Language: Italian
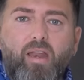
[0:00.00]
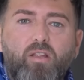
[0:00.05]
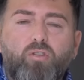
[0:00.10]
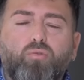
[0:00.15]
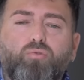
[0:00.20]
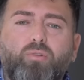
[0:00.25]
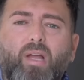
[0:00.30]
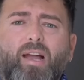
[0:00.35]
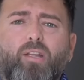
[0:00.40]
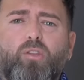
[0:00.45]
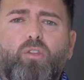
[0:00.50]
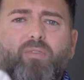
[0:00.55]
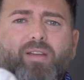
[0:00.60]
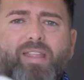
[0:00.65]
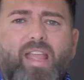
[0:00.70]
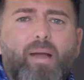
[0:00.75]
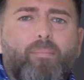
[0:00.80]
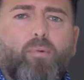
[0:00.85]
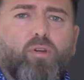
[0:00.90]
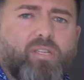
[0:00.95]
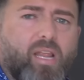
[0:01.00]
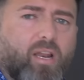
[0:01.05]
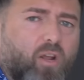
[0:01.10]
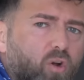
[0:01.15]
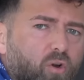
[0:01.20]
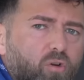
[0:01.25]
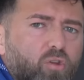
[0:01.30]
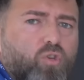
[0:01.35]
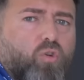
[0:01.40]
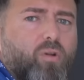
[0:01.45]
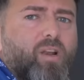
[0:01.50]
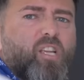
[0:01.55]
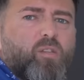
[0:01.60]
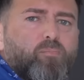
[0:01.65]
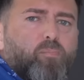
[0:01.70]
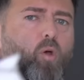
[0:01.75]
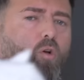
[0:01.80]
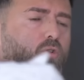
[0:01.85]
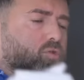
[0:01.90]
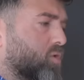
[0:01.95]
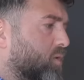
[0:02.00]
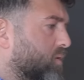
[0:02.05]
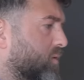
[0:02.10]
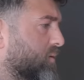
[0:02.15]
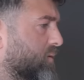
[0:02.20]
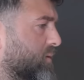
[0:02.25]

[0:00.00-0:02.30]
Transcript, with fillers: il risultato? Vediamo se il cornicione è esploso.